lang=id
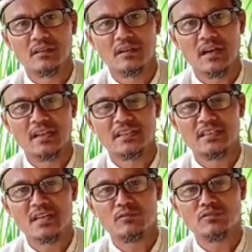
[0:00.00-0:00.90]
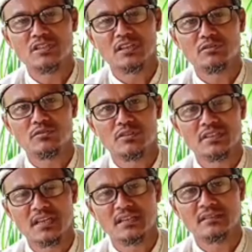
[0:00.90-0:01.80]
ada tiga kunci
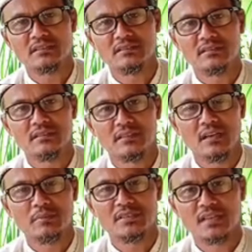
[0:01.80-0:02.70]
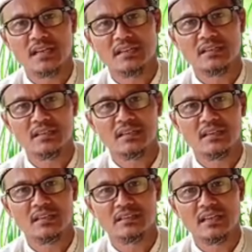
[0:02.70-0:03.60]
kesuksesan yang bisa
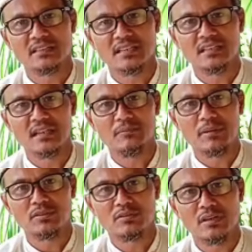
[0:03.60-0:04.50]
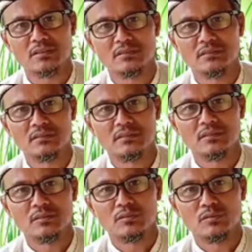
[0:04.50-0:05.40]
kita jadikan patokan
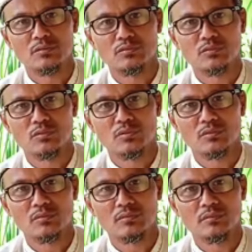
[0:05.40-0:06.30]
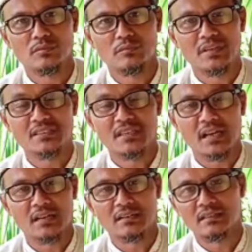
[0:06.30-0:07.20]
untuk
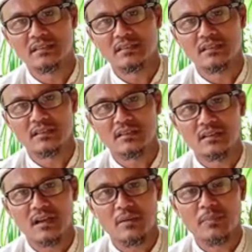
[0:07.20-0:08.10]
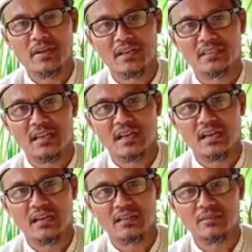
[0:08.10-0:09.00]
mengejar apa yang
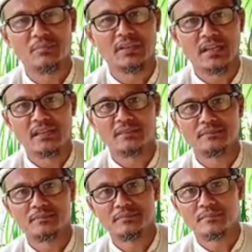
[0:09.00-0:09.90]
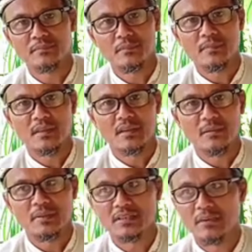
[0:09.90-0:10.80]
kita impikan.
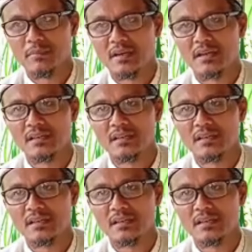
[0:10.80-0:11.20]
Yang pertama,